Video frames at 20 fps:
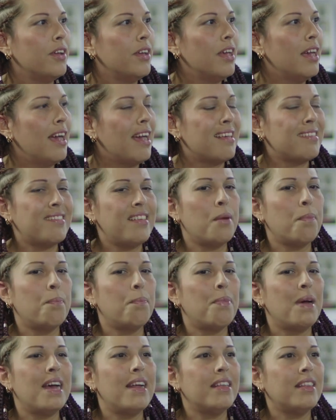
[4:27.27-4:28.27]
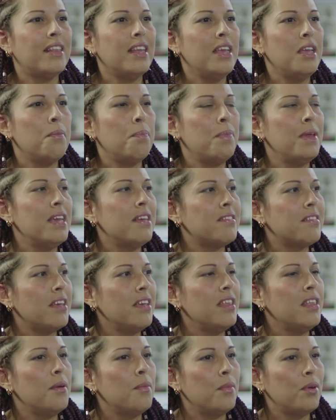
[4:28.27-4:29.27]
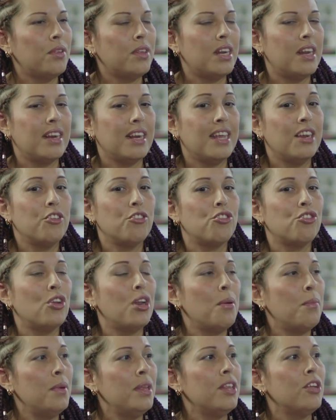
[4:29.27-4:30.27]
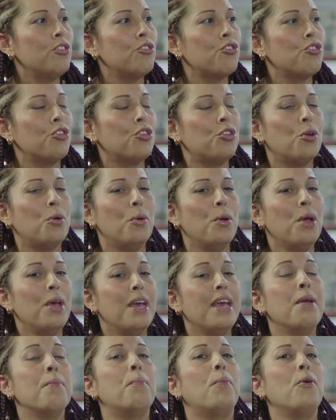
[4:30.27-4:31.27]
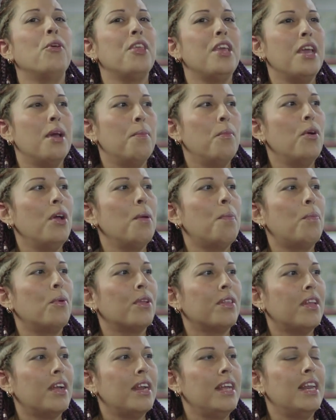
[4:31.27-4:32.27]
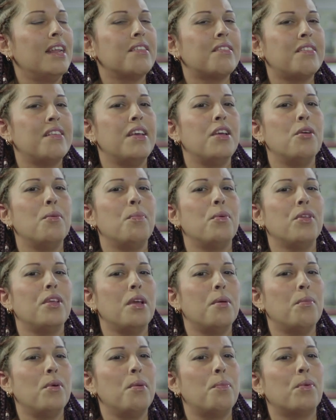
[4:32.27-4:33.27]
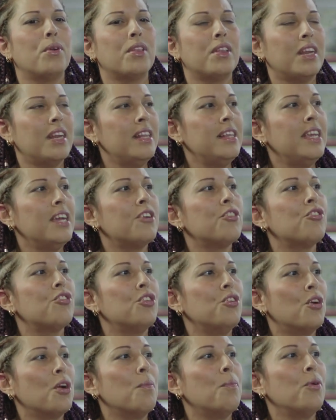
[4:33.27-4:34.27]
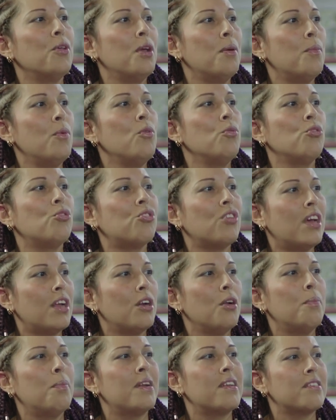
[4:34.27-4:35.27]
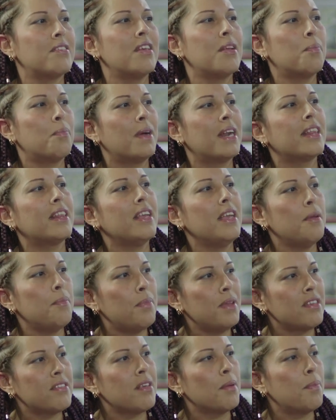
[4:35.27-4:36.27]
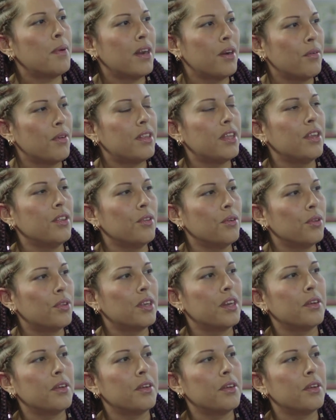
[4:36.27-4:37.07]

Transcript: hacer partes y piezas y demostrar que no solamente nosotros podíamos exportar el acero, podíamos exportar el hierro, sino que podíamos usarlo para hacer partes y piezas para nuestra Pero ahora le